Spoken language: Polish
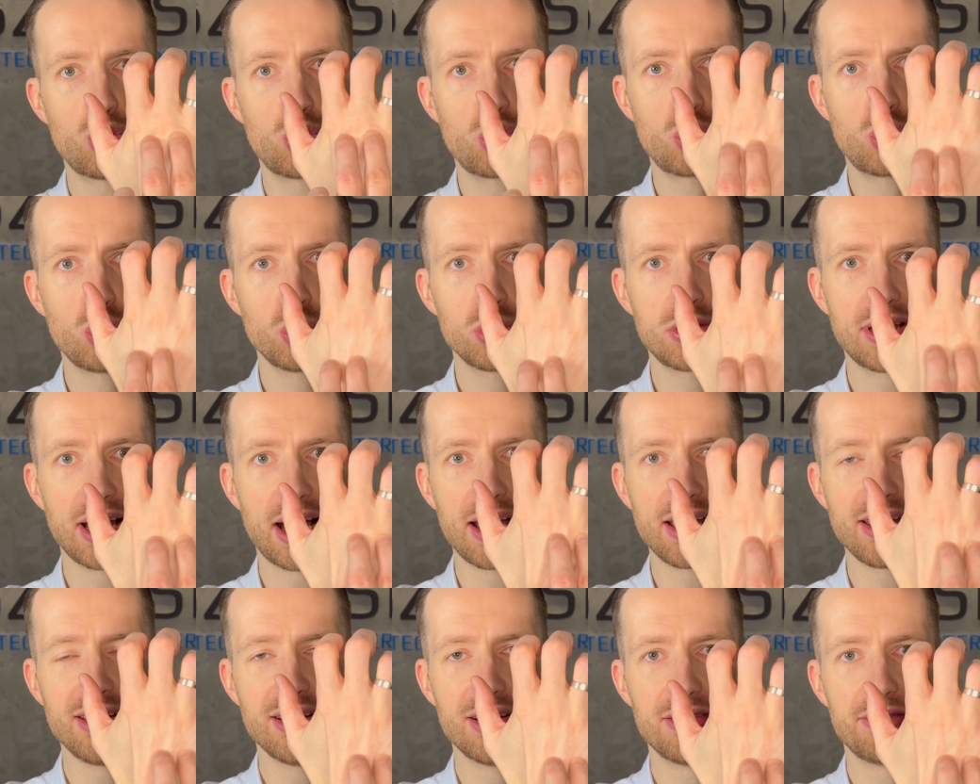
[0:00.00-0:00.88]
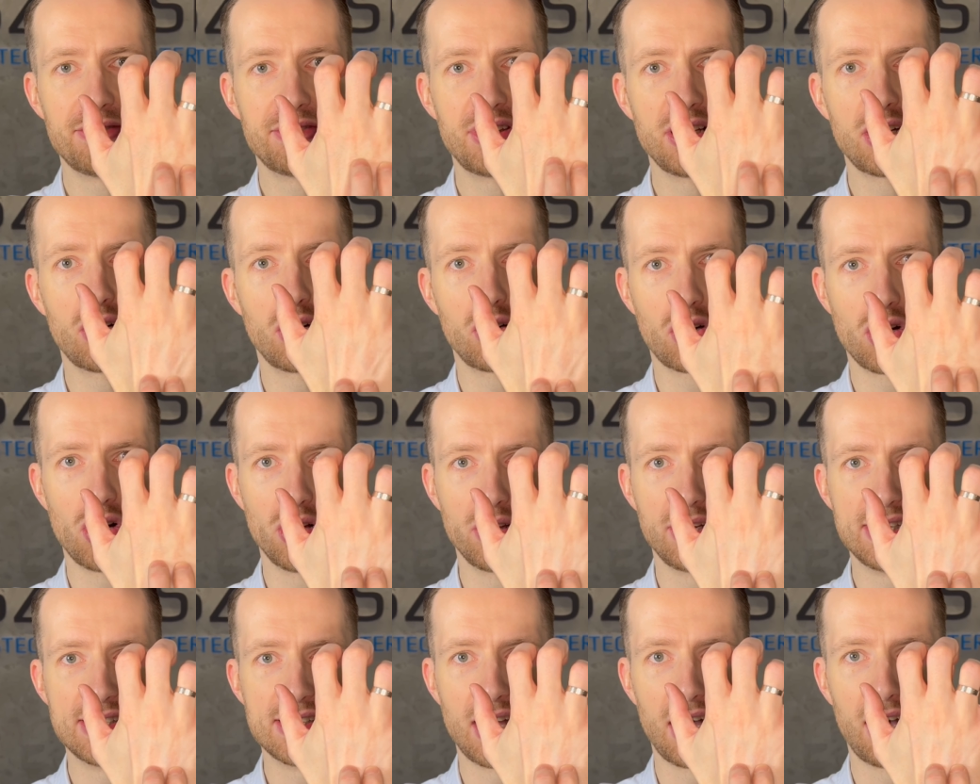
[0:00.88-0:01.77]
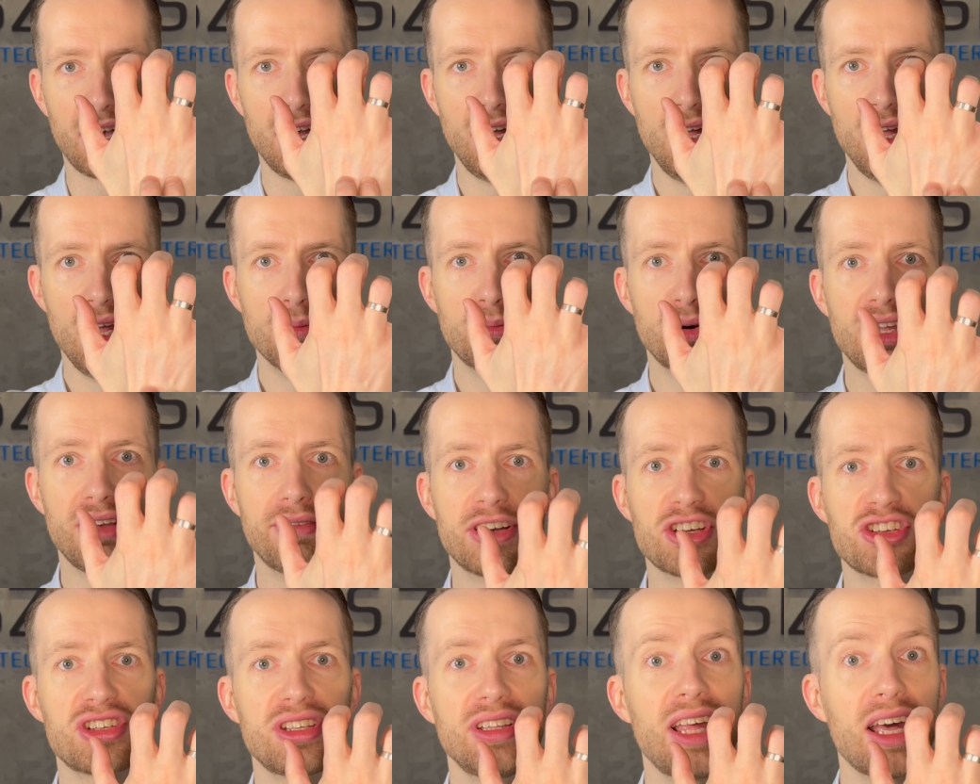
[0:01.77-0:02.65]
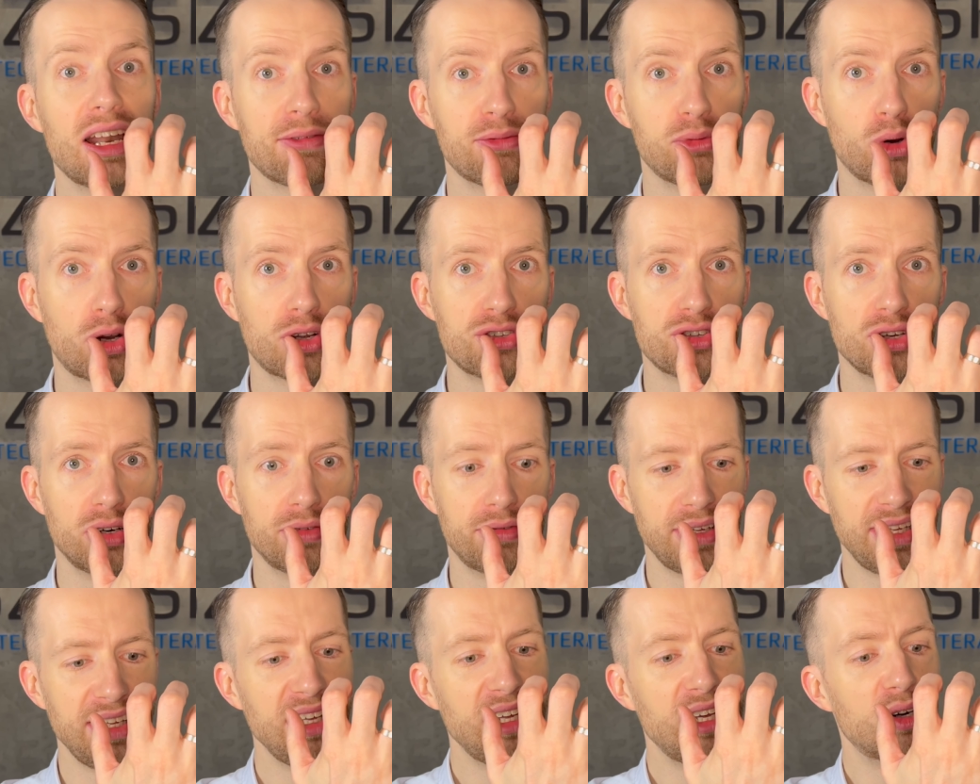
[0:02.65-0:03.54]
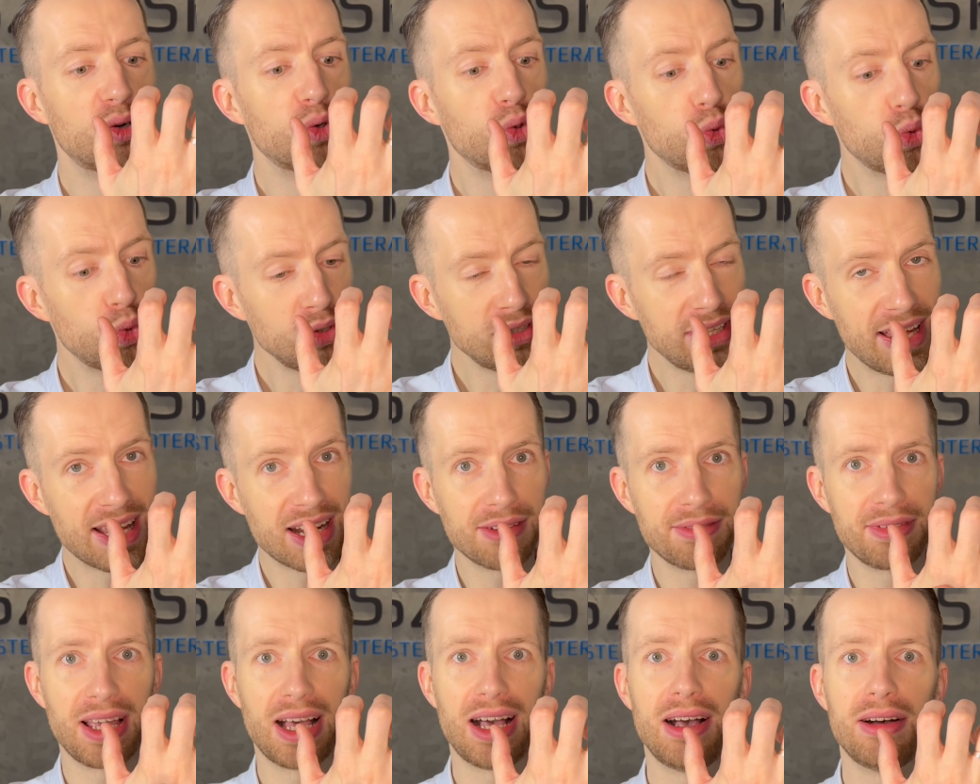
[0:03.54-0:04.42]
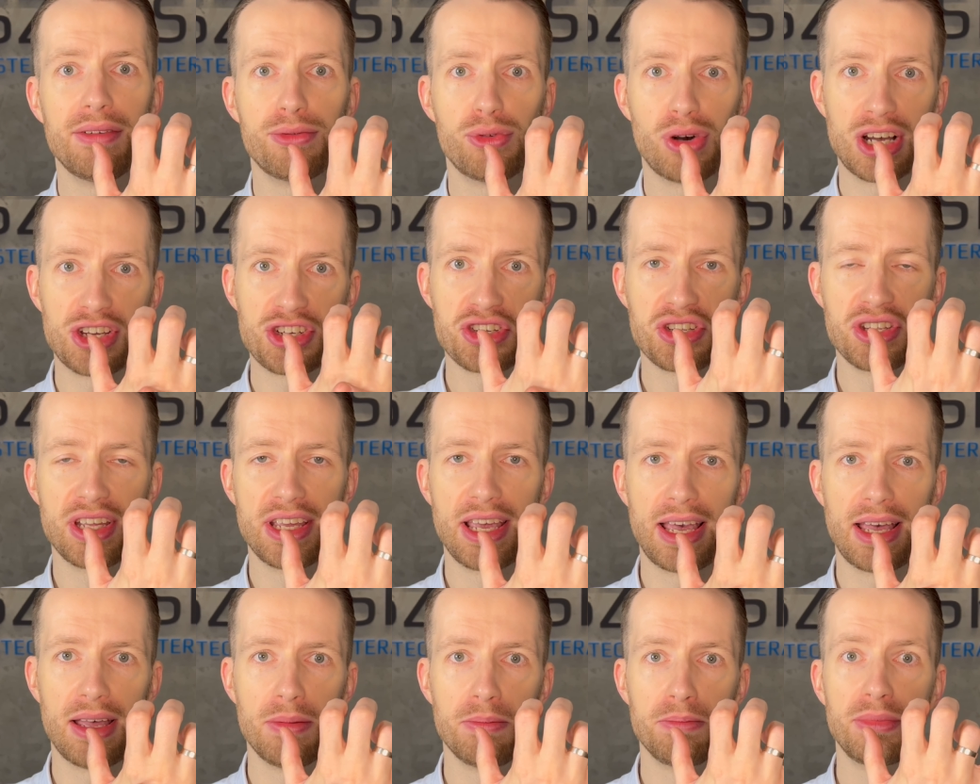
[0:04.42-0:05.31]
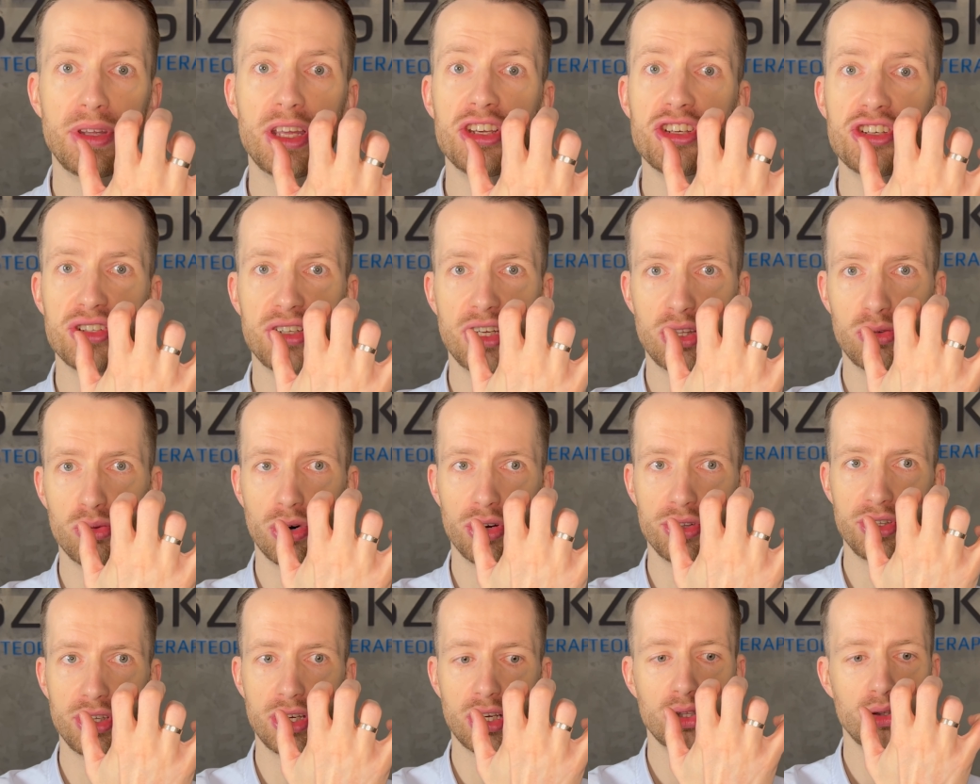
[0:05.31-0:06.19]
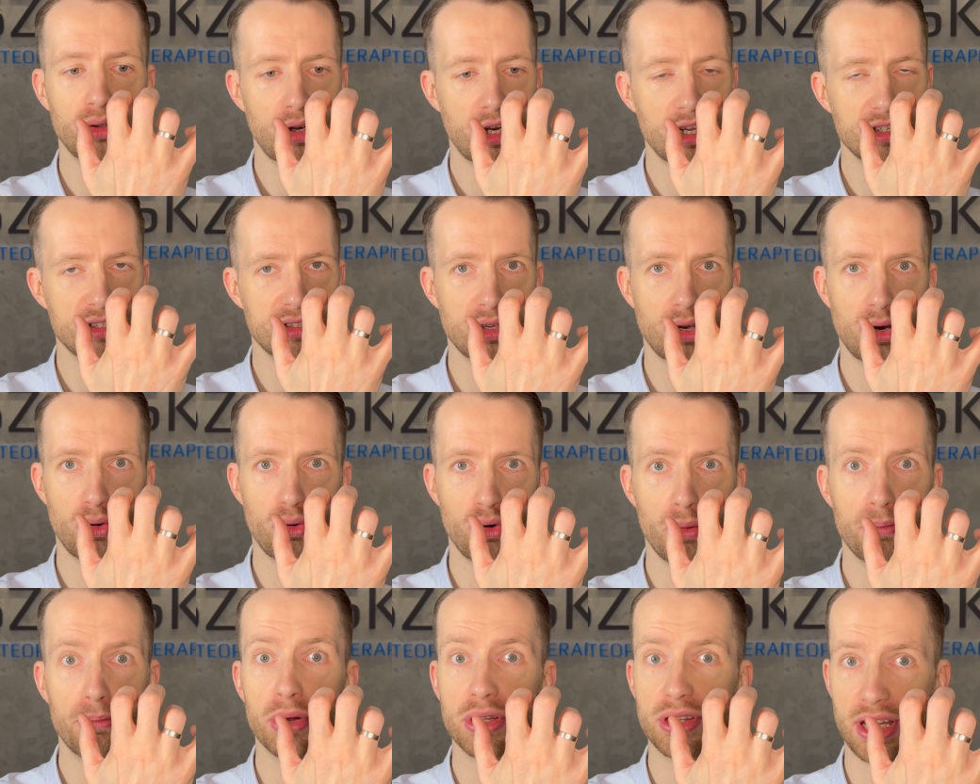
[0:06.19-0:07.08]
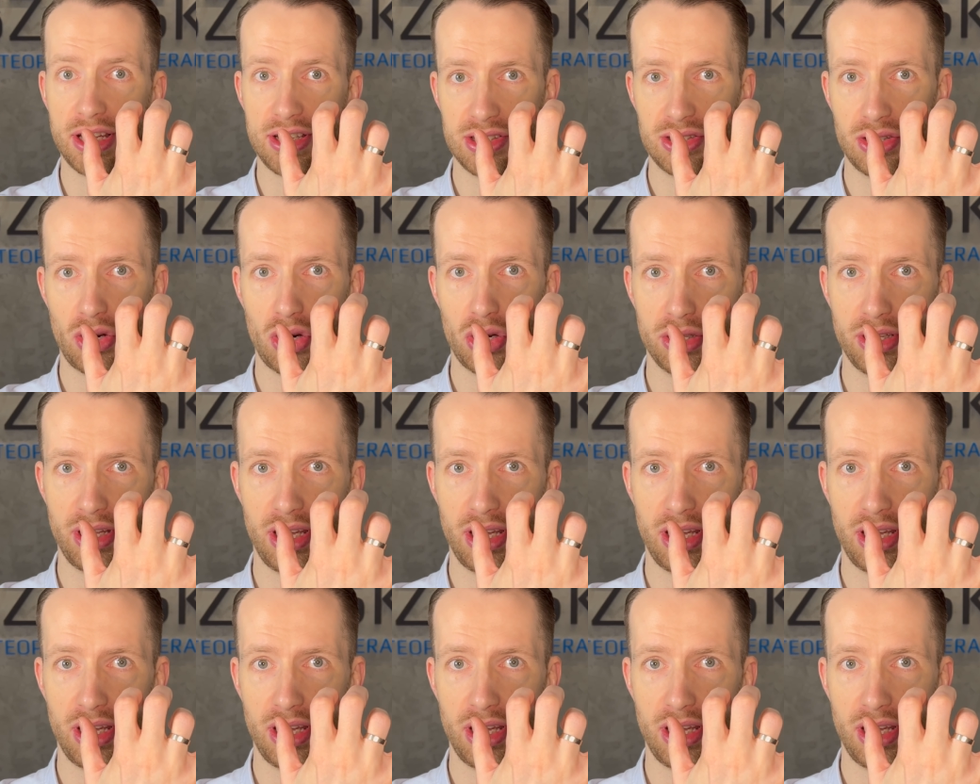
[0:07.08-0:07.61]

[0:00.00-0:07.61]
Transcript: tutaj, w tych okolicach, ponieważ nerw łokciowy unerwia właśnie mięśnie dłoni, które są po tej stronie.